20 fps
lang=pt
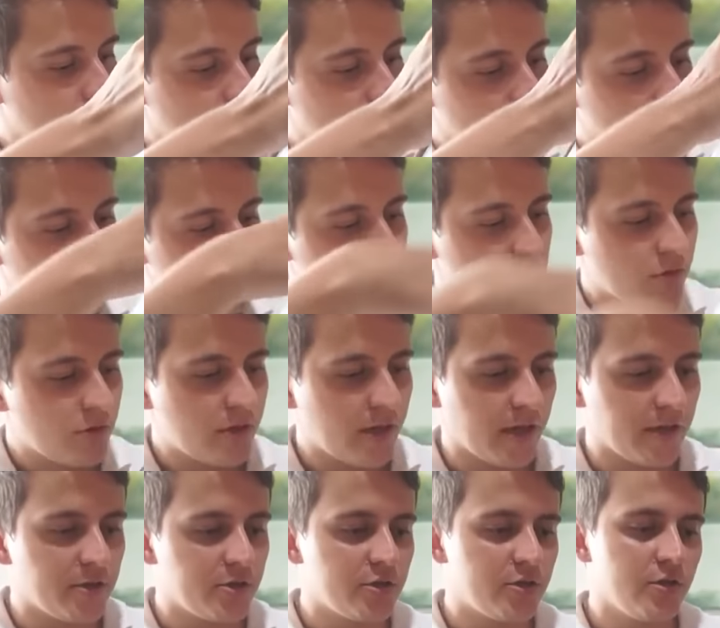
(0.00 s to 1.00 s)
Muito
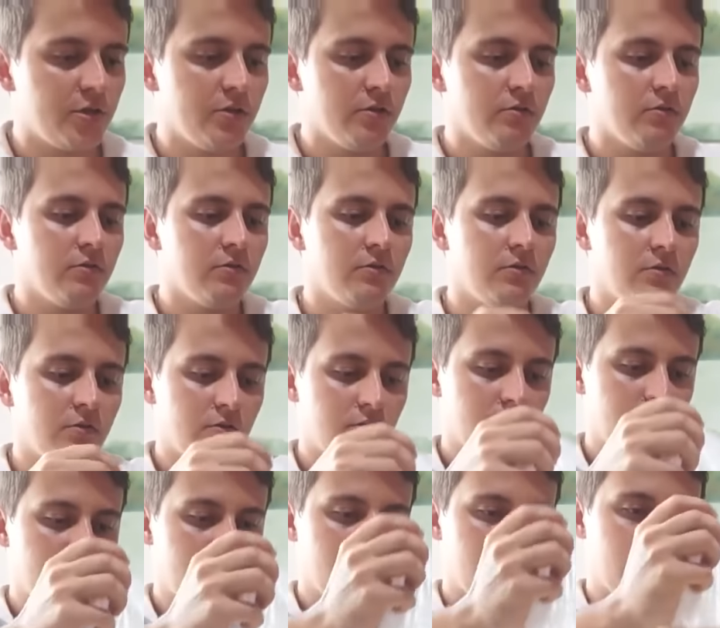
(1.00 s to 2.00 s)
certinho.
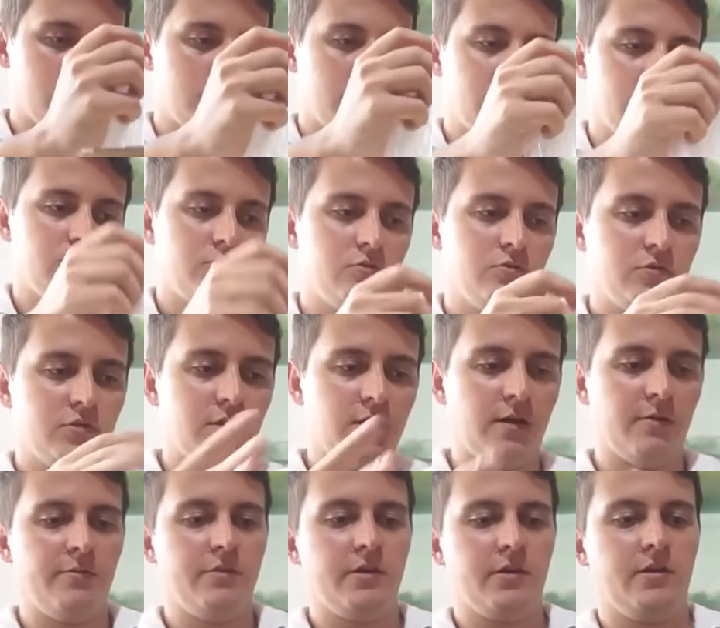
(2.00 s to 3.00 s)

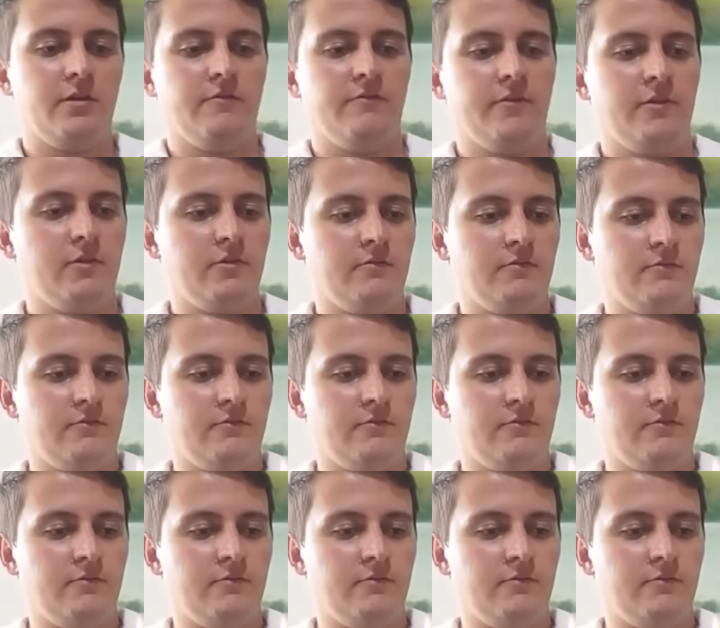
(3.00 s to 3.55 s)
Ah, a, ver.